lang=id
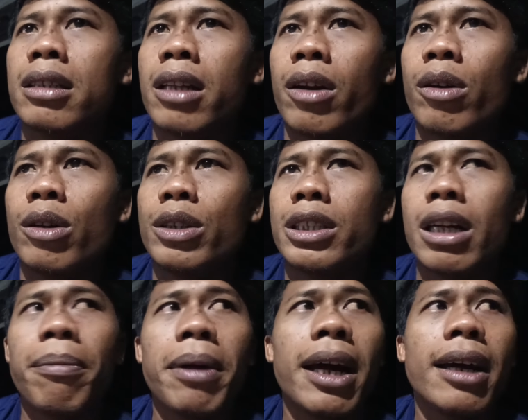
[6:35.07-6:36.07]
terus
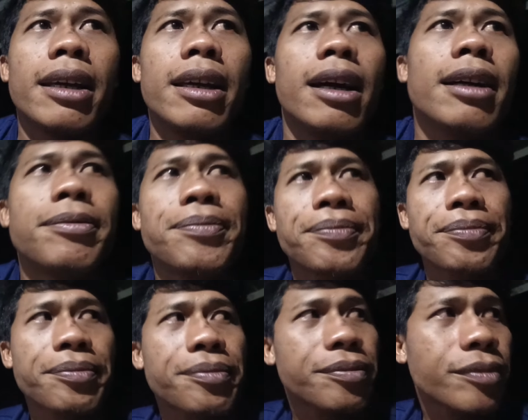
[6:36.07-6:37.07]
apalagi ya
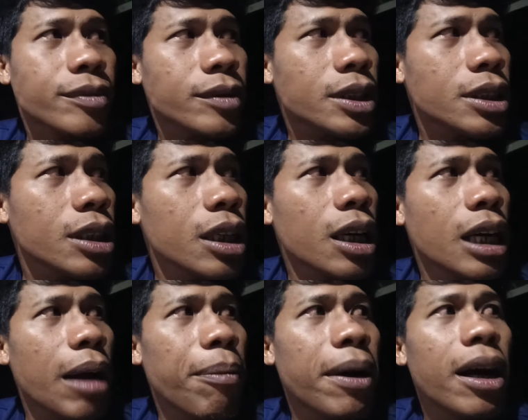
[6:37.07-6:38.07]

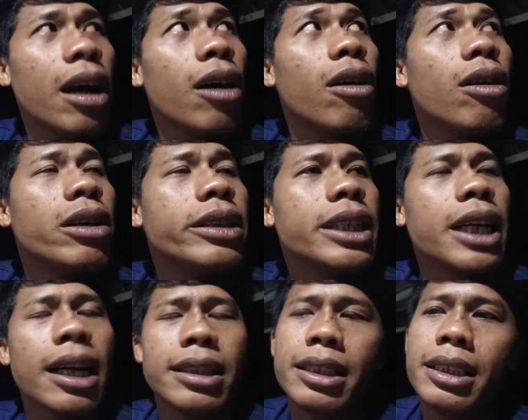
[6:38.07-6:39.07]
kenapa kok
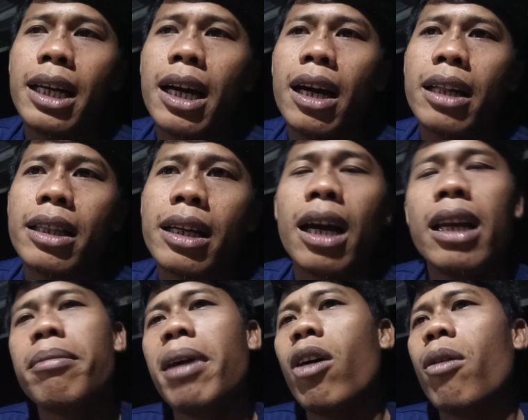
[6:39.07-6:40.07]
dikasihnya
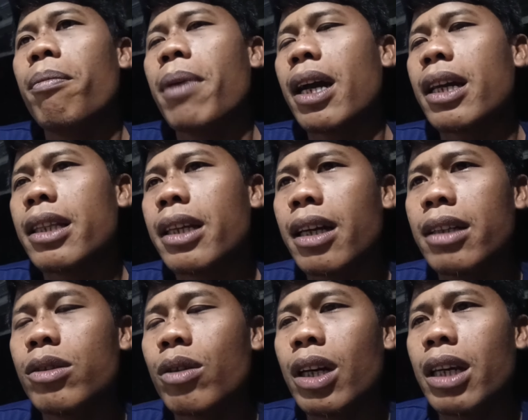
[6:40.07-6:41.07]
35 om pagi
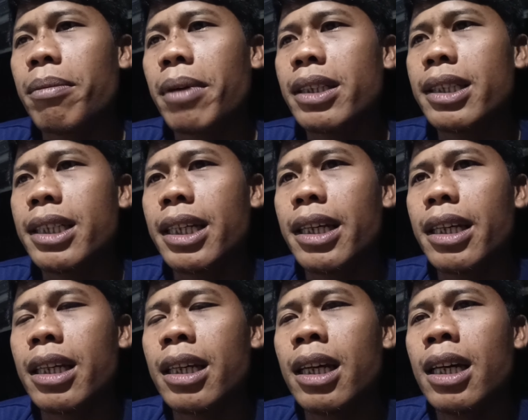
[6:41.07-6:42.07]
3 sore 5 jadi
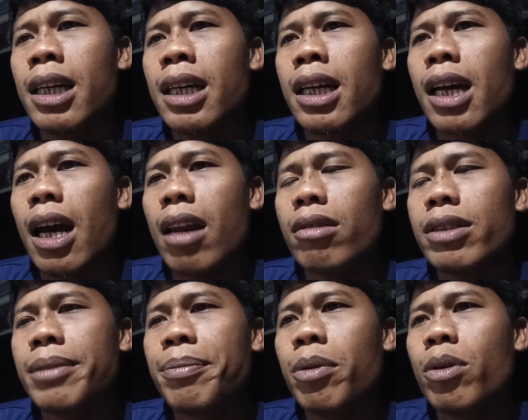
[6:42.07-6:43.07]
gini kalau
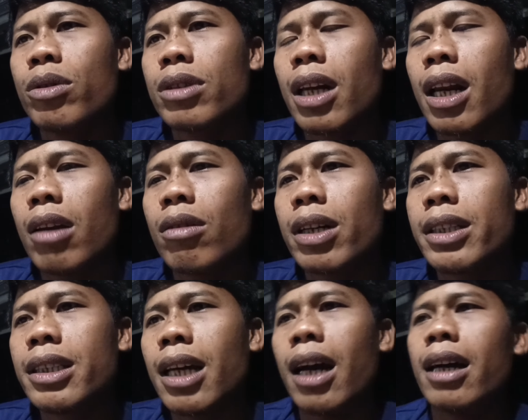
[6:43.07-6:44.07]
si burung terlalu
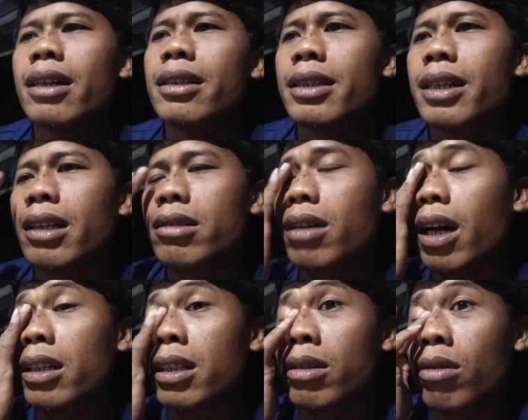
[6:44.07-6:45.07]
kenyang dia
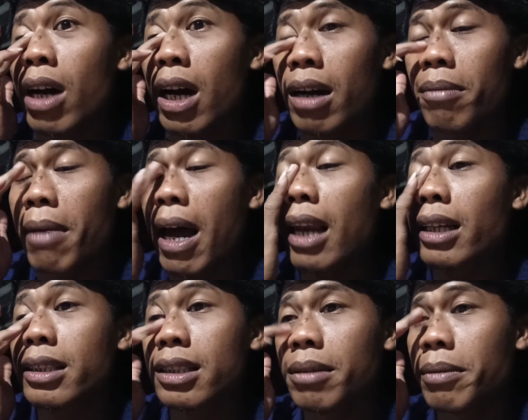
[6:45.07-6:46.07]
juga cenderung akan
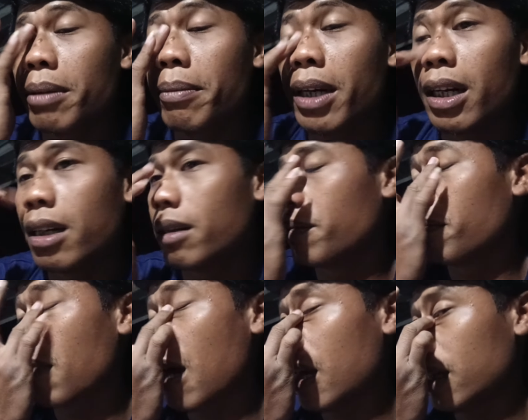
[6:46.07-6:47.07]
males teman-teman
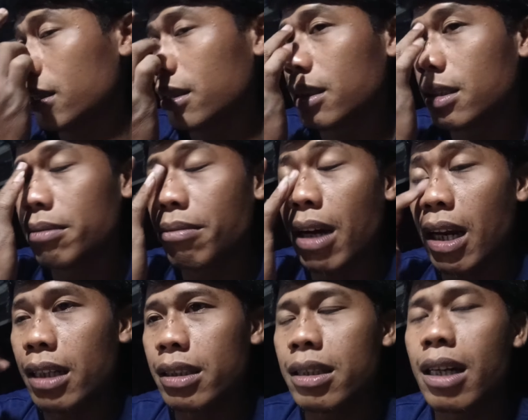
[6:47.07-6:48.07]
males
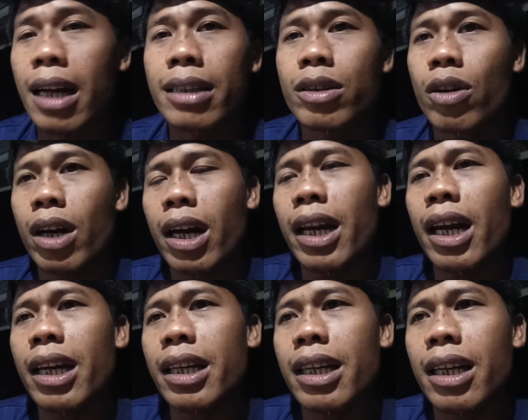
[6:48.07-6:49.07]
males gacor
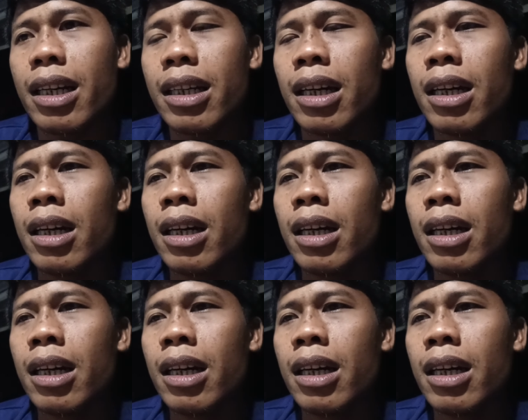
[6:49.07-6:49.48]
karena kan ini kan